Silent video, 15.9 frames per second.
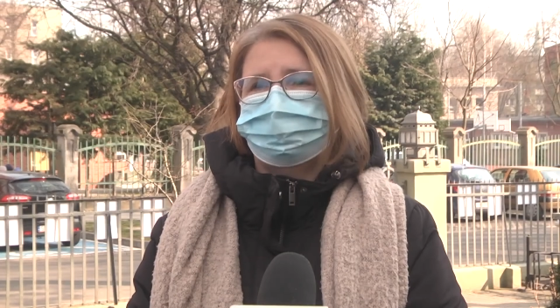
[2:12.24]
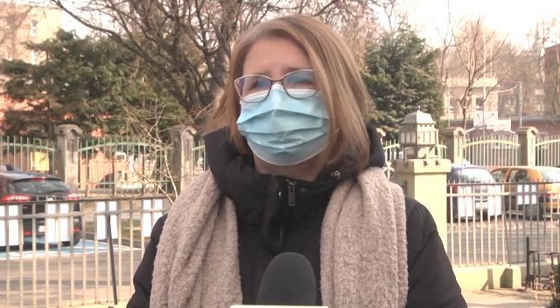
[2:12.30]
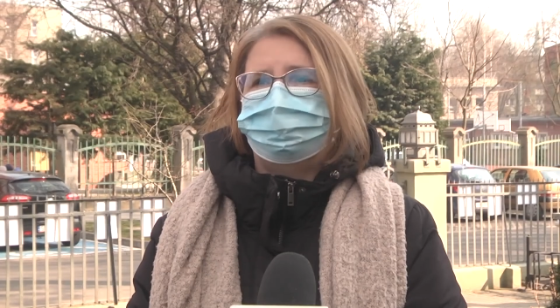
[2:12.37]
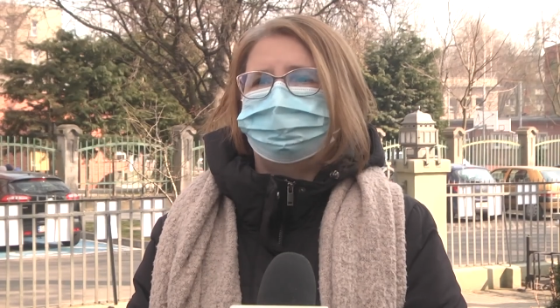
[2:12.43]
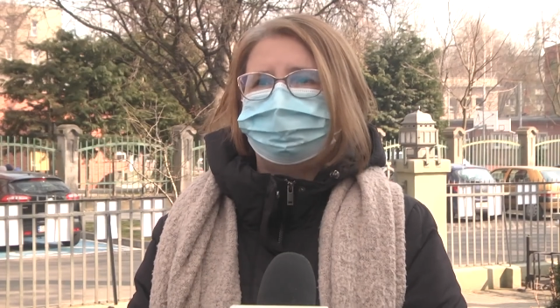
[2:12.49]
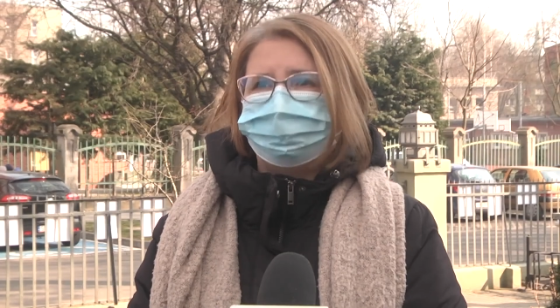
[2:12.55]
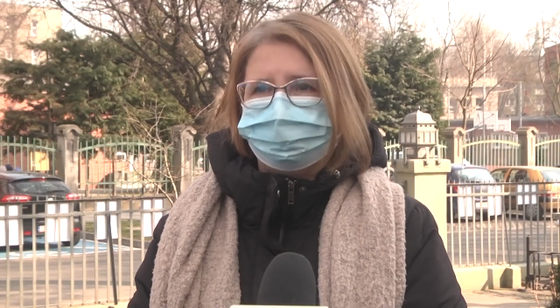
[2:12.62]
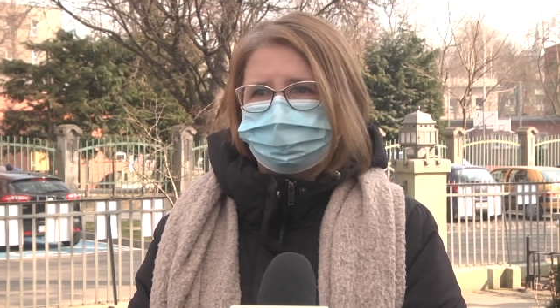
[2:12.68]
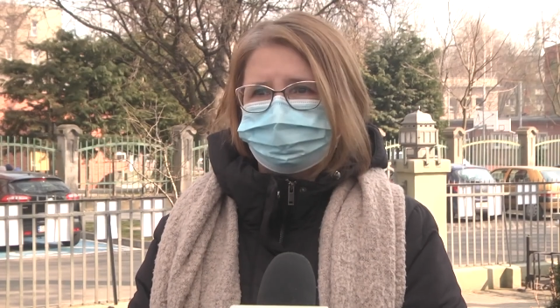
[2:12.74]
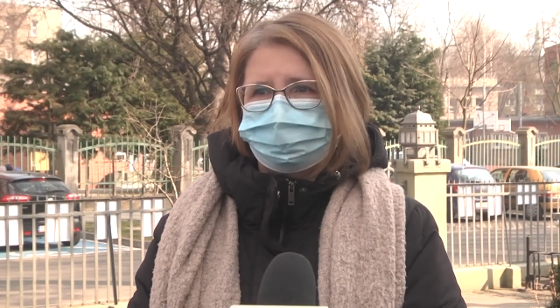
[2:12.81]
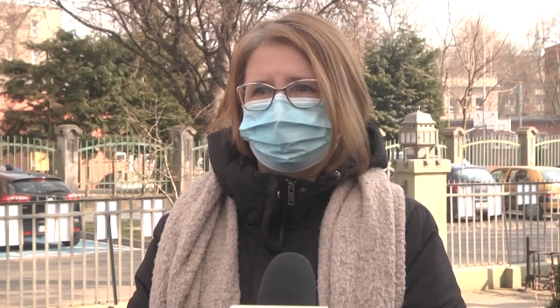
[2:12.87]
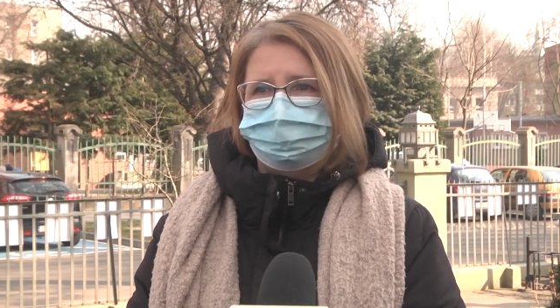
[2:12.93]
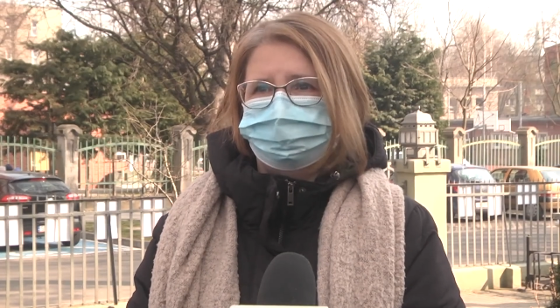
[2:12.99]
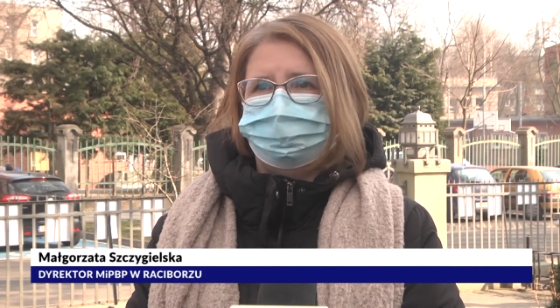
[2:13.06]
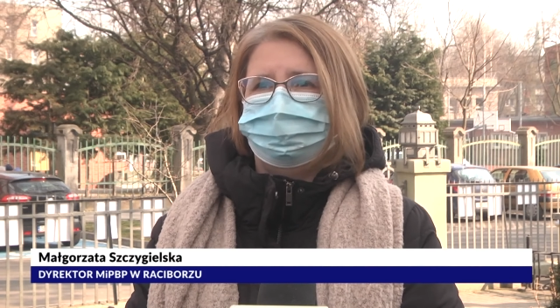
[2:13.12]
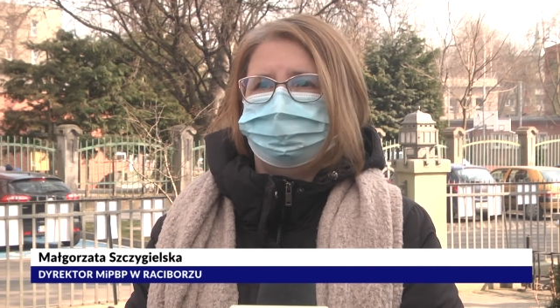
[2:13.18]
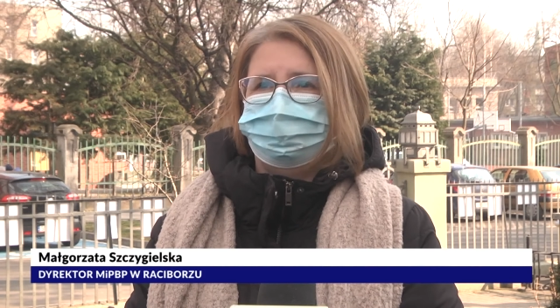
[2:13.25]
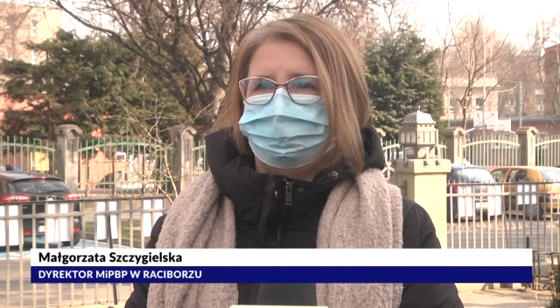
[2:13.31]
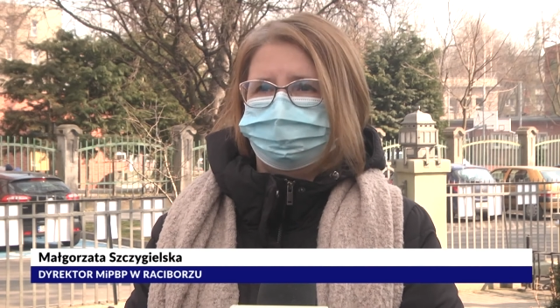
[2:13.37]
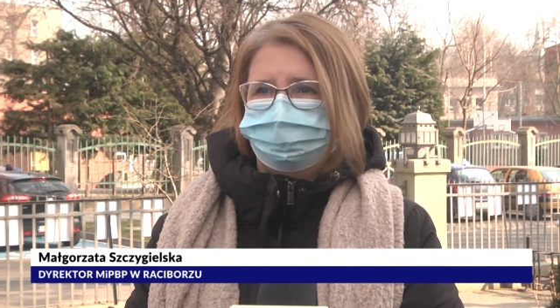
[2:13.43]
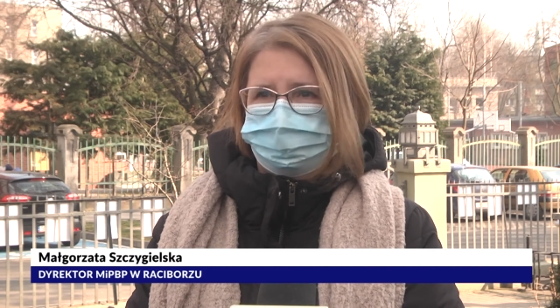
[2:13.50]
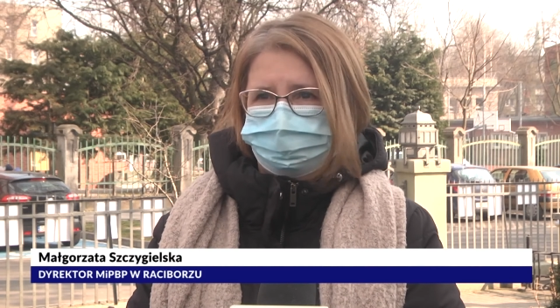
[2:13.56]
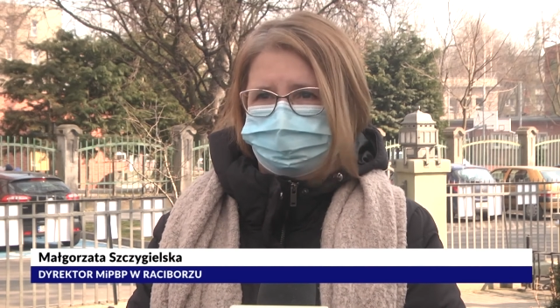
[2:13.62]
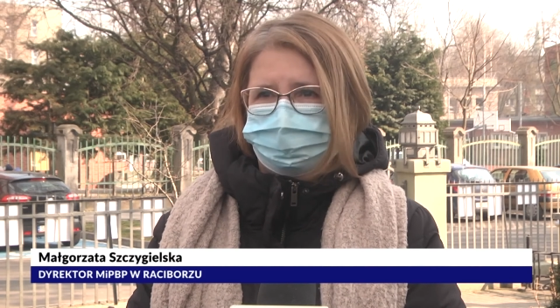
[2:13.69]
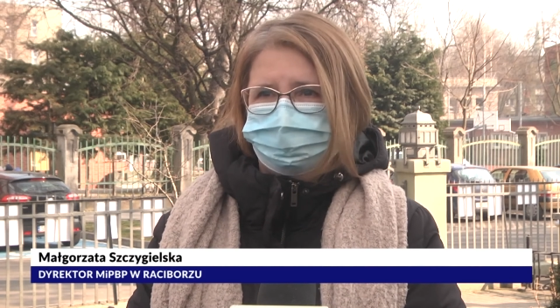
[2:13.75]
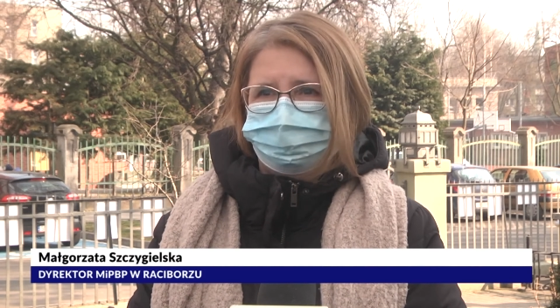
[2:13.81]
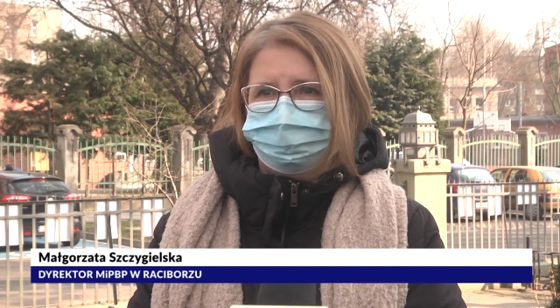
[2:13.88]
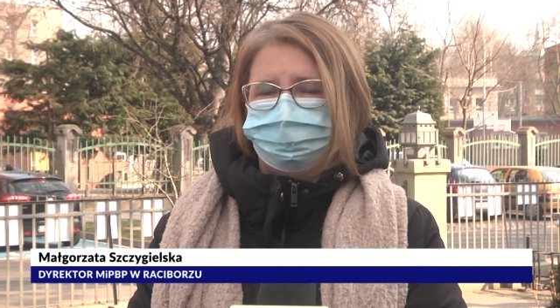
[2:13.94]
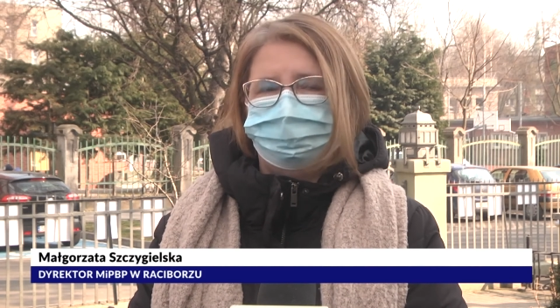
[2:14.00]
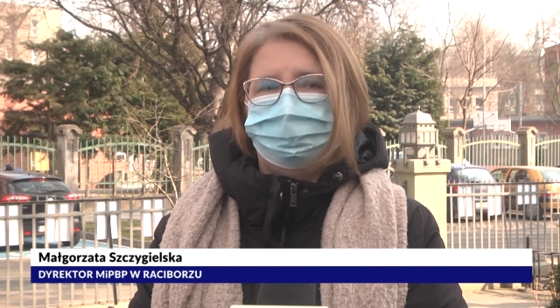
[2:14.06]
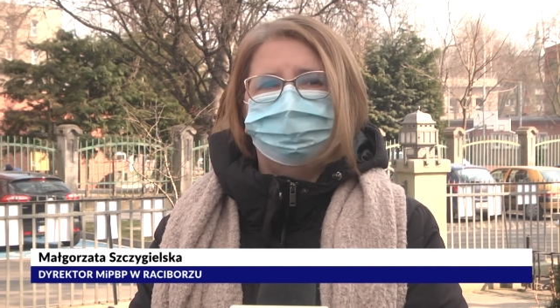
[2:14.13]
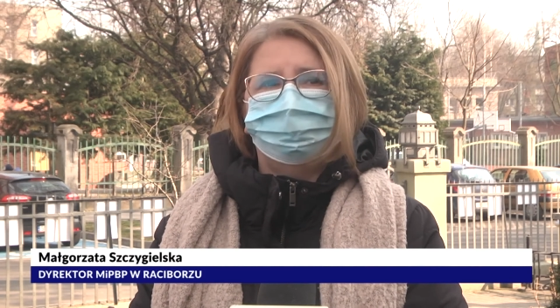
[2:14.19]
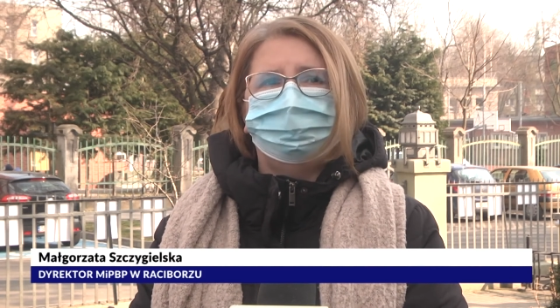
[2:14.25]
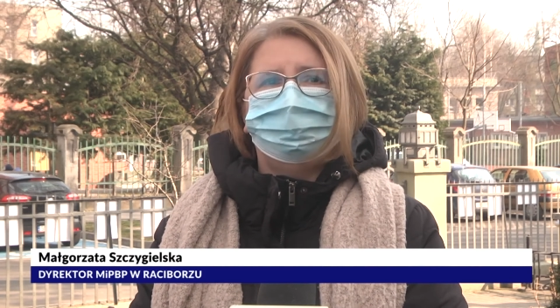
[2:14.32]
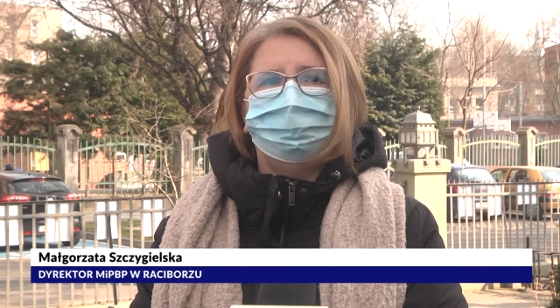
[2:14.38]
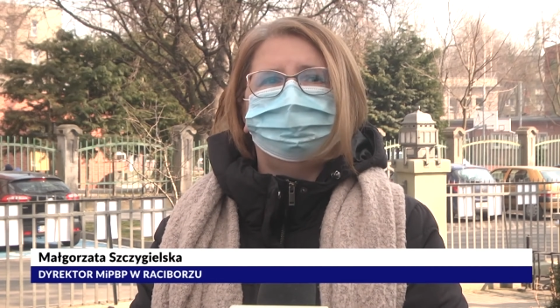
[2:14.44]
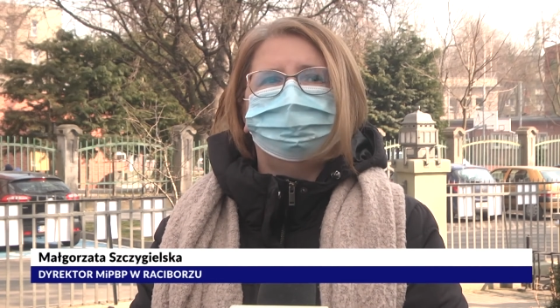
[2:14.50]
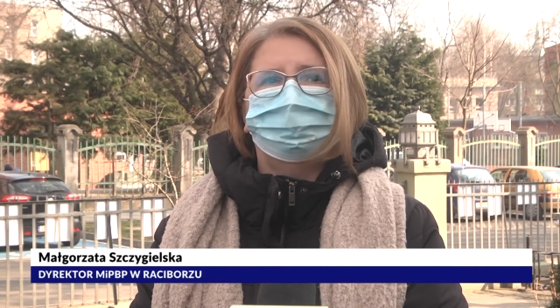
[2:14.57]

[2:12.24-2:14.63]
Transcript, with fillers: sobie powiększać, zmniejszać ścianki,